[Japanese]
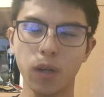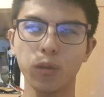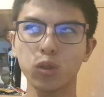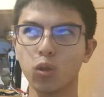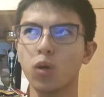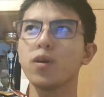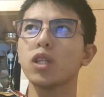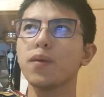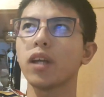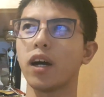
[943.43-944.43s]
ちょっと
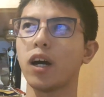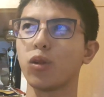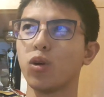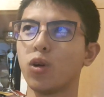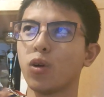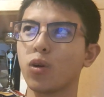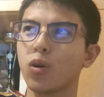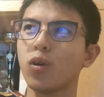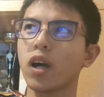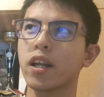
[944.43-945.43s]
コメントまだ、あの、
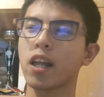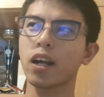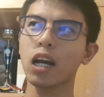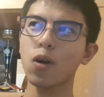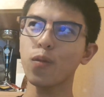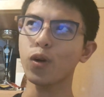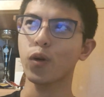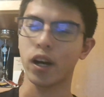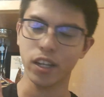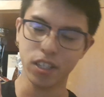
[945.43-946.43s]
今回、結果を僕
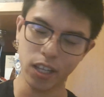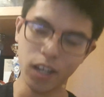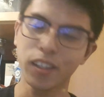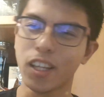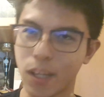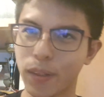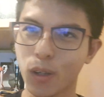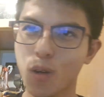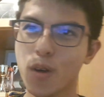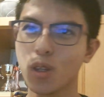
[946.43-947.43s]
は知りたくないんで、まだ
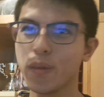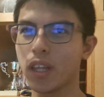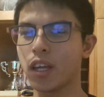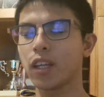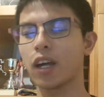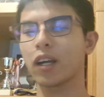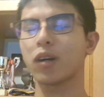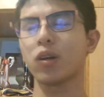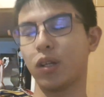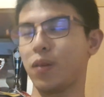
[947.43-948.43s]
コメント見ていない
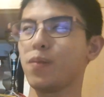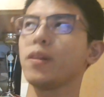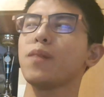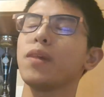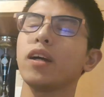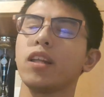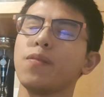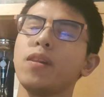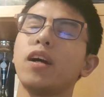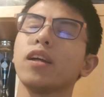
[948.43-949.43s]
見見られ
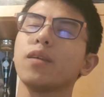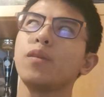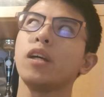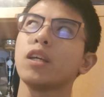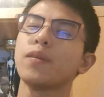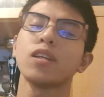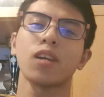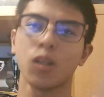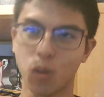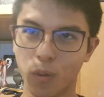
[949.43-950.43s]
見られ見れていません
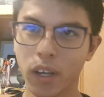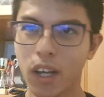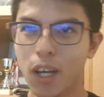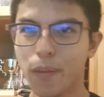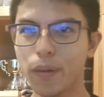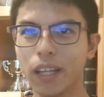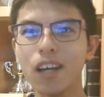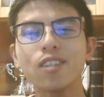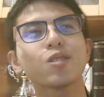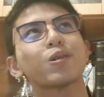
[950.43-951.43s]
けど、まあ、今
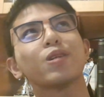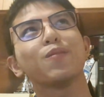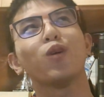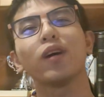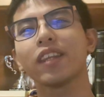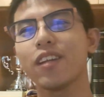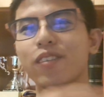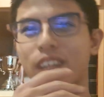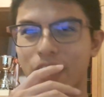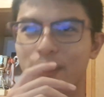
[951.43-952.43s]
男子のフリーも終わってる
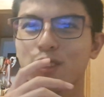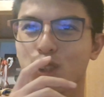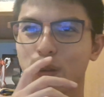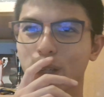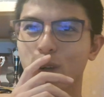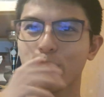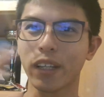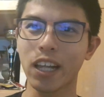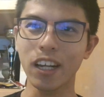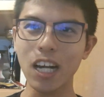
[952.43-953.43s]
んでね、ちょっとまだ僕も
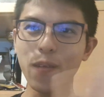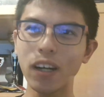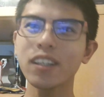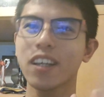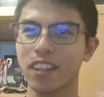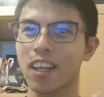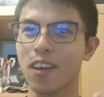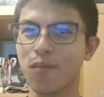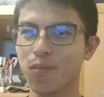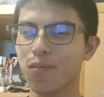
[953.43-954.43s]
結果わかんないん
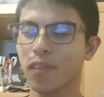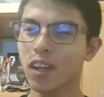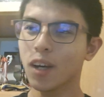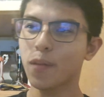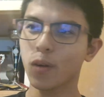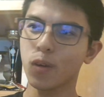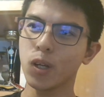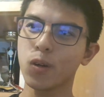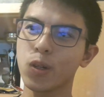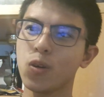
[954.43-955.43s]
で、うんまあ、こ
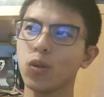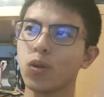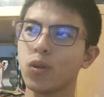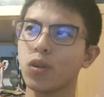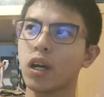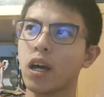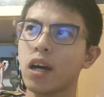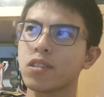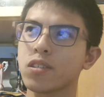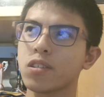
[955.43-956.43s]
れを今日の夜から
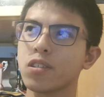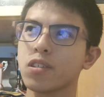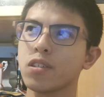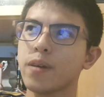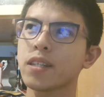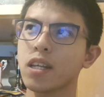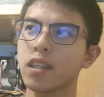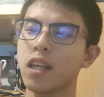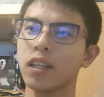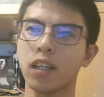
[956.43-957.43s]
明日、明後
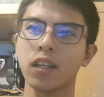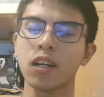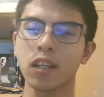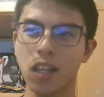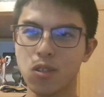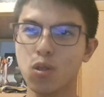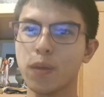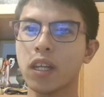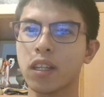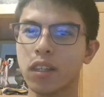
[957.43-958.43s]
日あたりにかけてちょっと
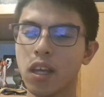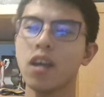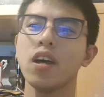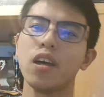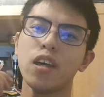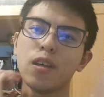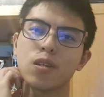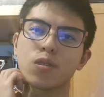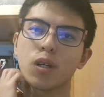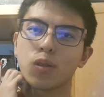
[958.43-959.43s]
見ていって、
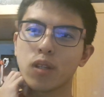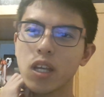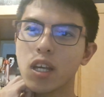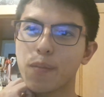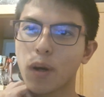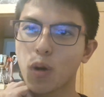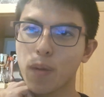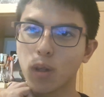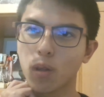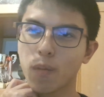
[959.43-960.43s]
えー、その後に、まあ、
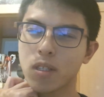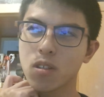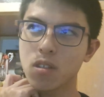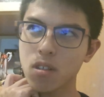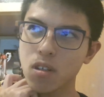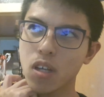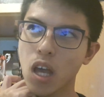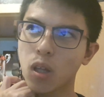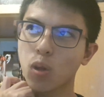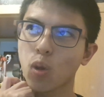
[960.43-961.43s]
コメントを見つつ、
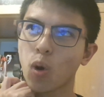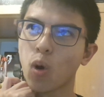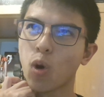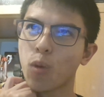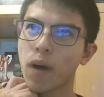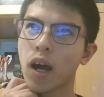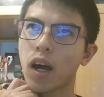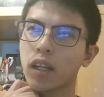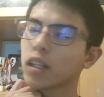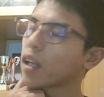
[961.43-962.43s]
えっと、まあ、なん